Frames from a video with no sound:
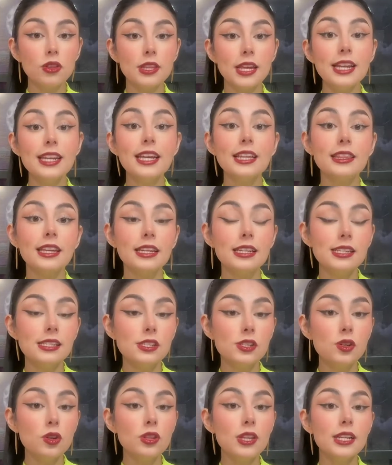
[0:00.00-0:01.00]
del
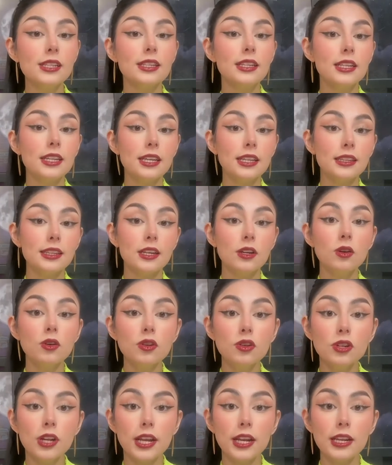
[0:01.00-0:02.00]
natalicio del teniente
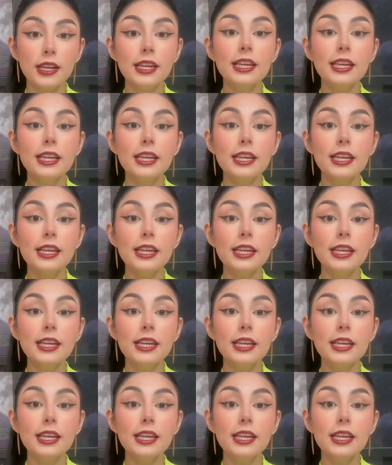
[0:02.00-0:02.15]
coronel